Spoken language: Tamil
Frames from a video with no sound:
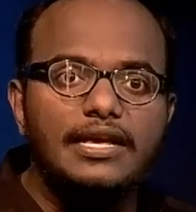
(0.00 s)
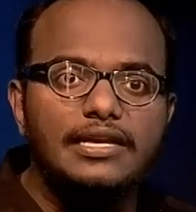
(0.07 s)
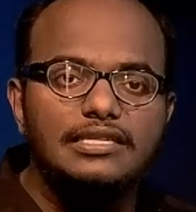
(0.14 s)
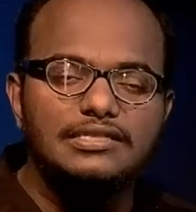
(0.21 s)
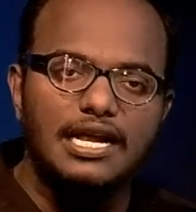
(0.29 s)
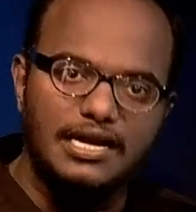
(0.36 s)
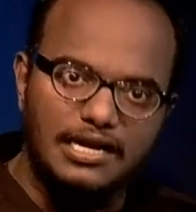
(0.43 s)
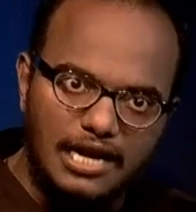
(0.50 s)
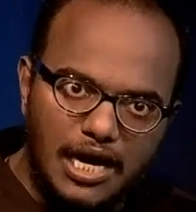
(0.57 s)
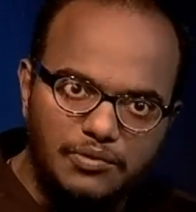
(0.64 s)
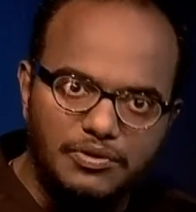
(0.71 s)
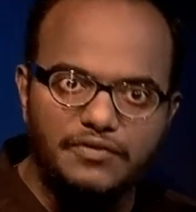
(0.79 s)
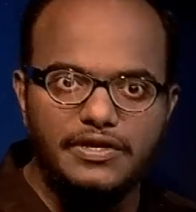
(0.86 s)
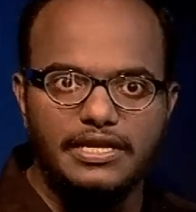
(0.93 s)
பாகிஸ்தான்
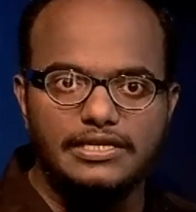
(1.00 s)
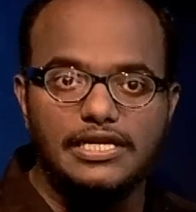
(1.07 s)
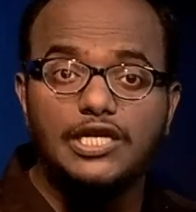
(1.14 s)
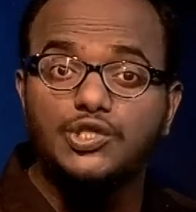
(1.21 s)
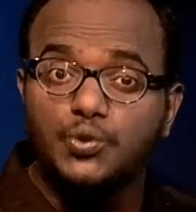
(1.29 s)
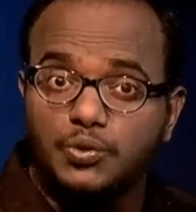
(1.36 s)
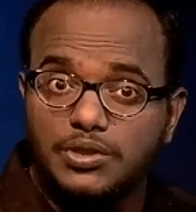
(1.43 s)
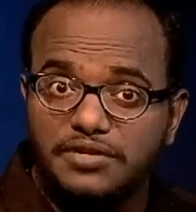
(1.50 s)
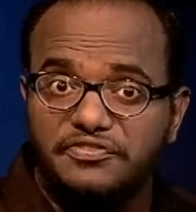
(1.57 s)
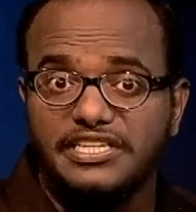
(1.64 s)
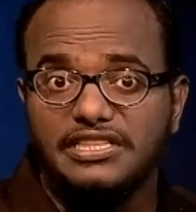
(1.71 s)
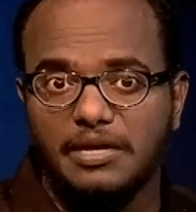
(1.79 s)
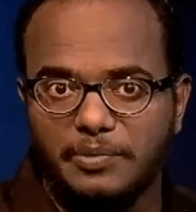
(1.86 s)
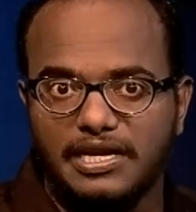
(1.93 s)
ராணுவ வீரர்கள் சுட்டு
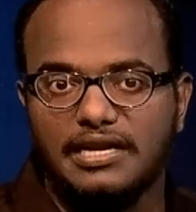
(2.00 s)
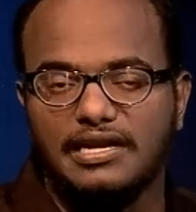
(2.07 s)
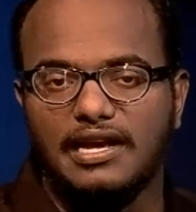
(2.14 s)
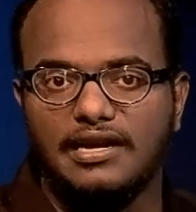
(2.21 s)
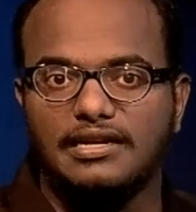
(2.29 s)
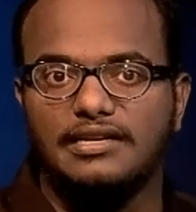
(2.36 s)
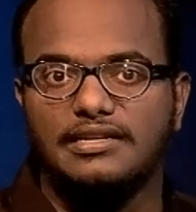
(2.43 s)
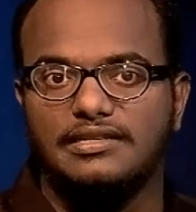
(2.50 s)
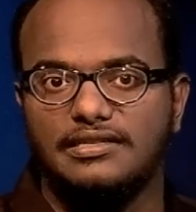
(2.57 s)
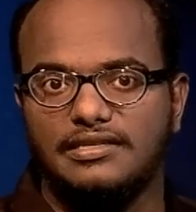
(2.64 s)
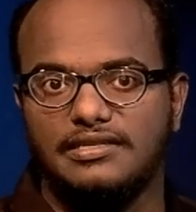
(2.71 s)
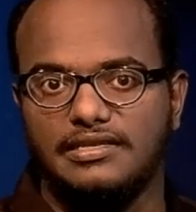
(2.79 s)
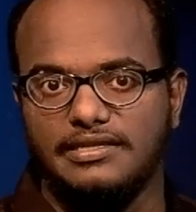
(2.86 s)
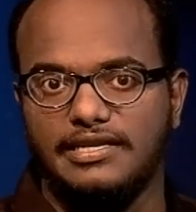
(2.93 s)
வீழ்த்தப்பட்டிருக்காங்க
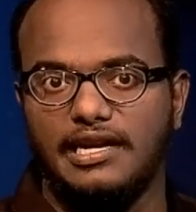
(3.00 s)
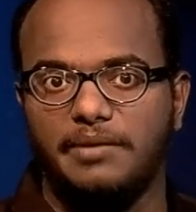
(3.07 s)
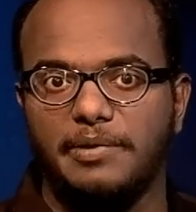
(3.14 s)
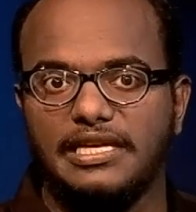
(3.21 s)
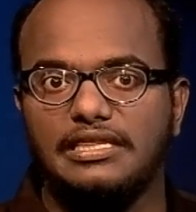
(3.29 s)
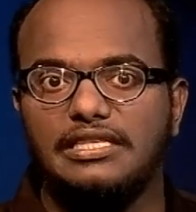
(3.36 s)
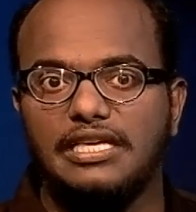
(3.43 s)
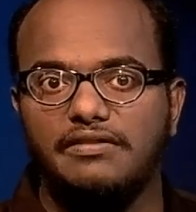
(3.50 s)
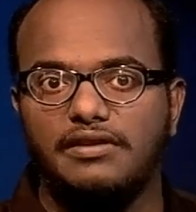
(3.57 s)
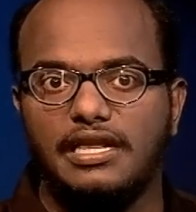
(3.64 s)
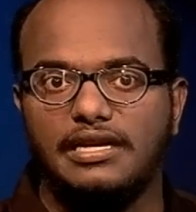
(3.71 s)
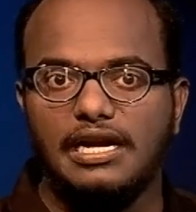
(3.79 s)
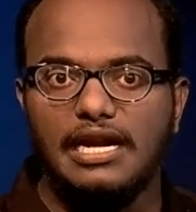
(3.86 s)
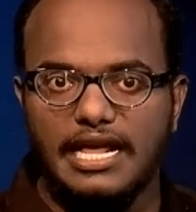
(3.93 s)
இங்கே நம்ம இந்திய
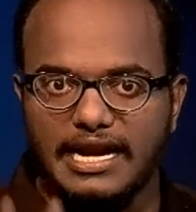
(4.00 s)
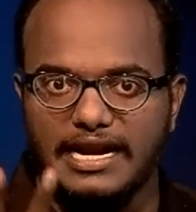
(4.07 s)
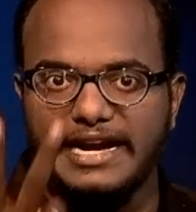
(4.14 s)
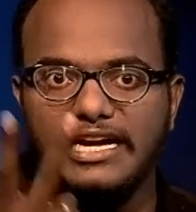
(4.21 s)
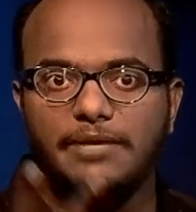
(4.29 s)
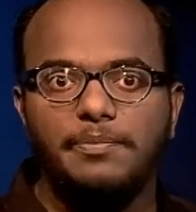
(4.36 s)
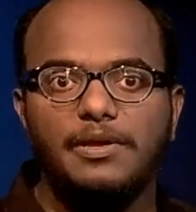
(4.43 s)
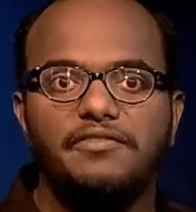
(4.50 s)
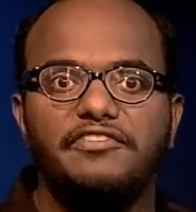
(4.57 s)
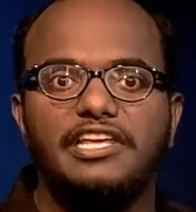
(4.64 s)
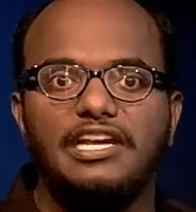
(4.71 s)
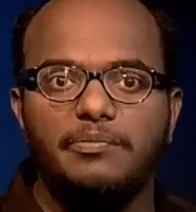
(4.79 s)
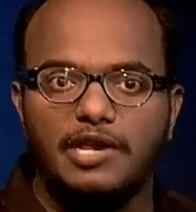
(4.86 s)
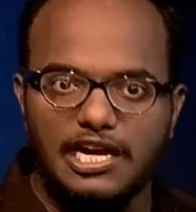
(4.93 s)
வீரர்கள் ரெண்டு பேர்
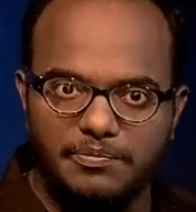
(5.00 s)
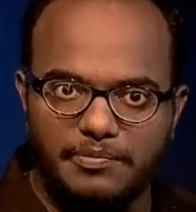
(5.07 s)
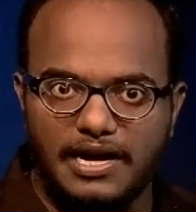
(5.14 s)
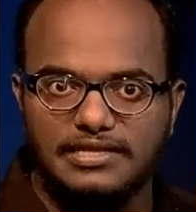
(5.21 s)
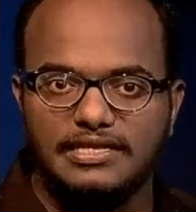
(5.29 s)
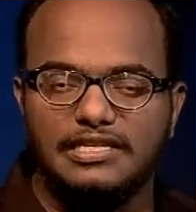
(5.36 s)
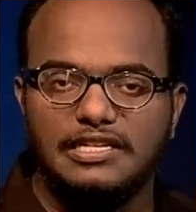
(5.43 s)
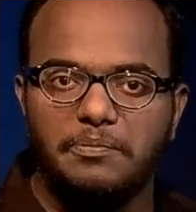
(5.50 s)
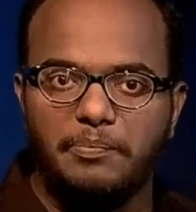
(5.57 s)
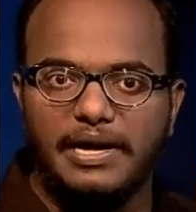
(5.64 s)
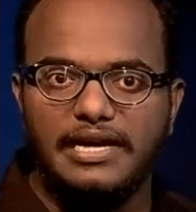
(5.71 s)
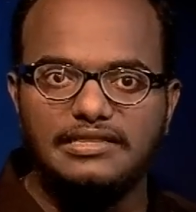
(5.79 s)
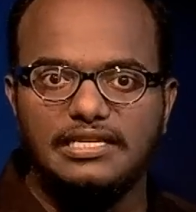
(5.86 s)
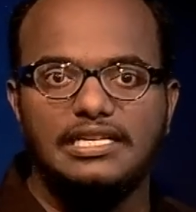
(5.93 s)
வீர மரணம் அடைஞ்சதுக்கு
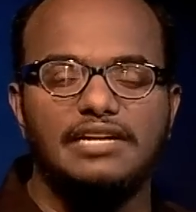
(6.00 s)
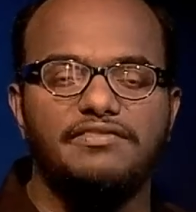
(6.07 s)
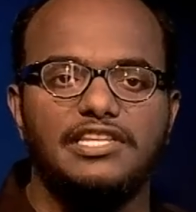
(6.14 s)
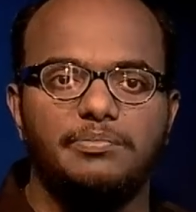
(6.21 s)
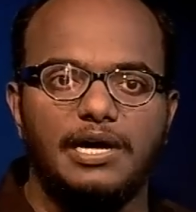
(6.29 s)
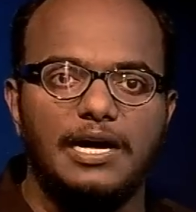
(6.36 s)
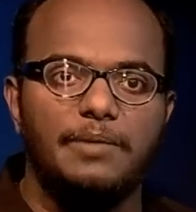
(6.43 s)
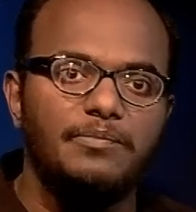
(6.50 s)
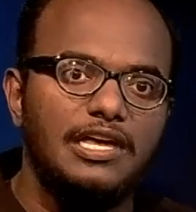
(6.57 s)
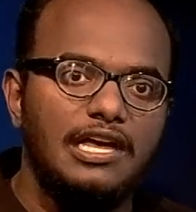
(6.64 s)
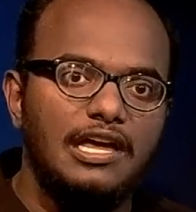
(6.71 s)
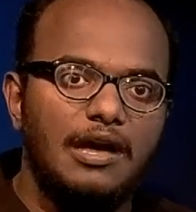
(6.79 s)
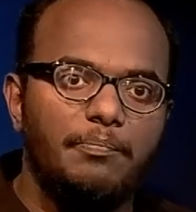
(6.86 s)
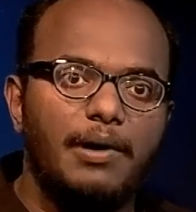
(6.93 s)
பழித்திக்கிற விதமாக
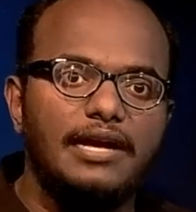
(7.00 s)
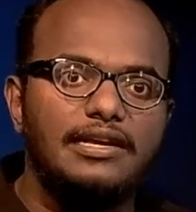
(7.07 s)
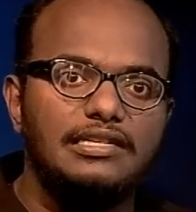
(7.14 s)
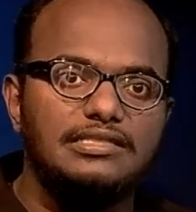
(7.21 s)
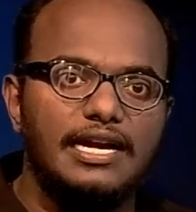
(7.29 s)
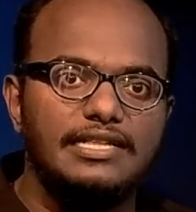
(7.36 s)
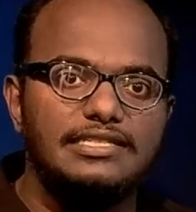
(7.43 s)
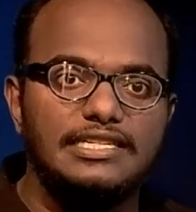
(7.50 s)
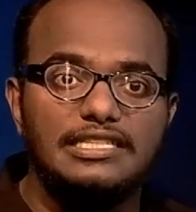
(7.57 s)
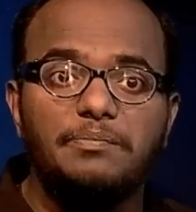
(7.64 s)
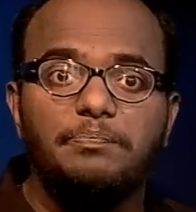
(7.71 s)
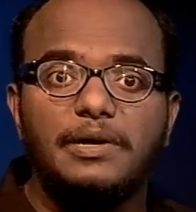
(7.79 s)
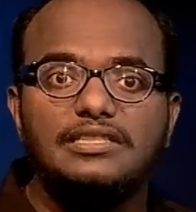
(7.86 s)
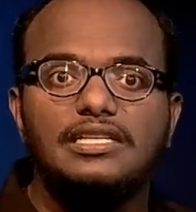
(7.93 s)
பாகிஸ்தானை
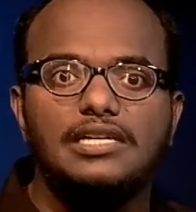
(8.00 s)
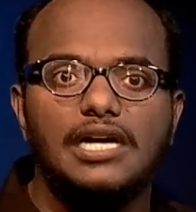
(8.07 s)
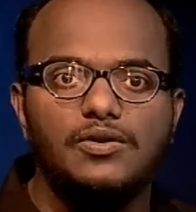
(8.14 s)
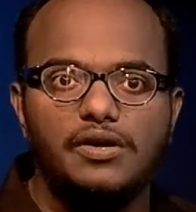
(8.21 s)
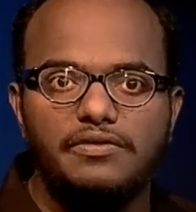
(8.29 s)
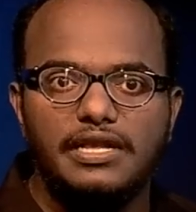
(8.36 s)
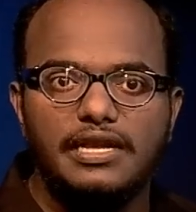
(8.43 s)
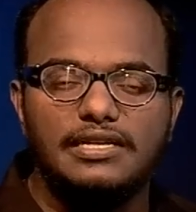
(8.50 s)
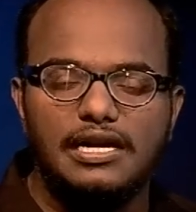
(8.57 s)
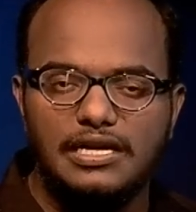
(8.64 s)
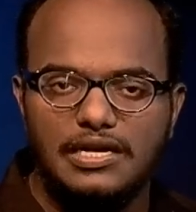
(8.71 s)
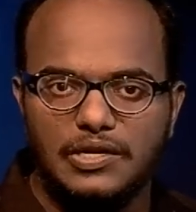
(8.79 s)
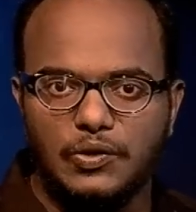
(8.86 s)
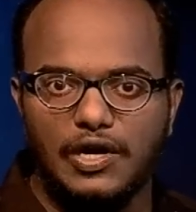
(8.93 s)
சேர்ந்த பத்து ராணுவ
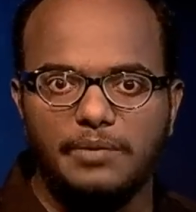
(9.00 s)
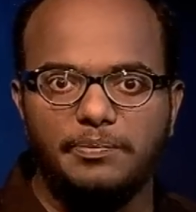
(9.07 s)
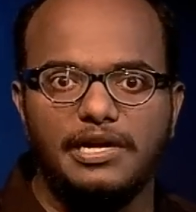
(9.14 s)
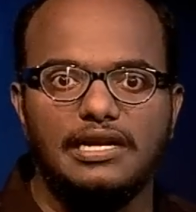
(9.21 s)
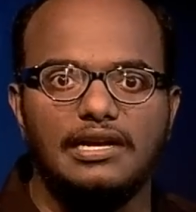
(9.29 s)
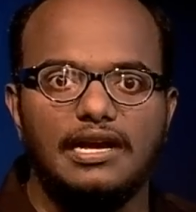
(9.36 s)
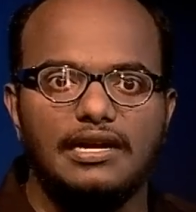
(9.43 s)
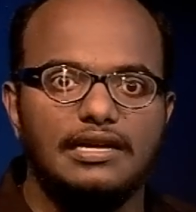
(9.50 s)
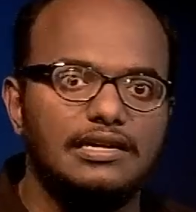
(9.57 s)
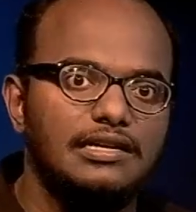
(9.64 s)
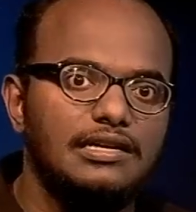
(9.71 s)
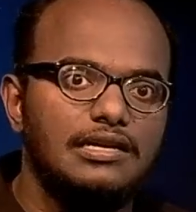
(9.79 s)
வீரர்கள் கொல்லப்பட்டிருக்காங்க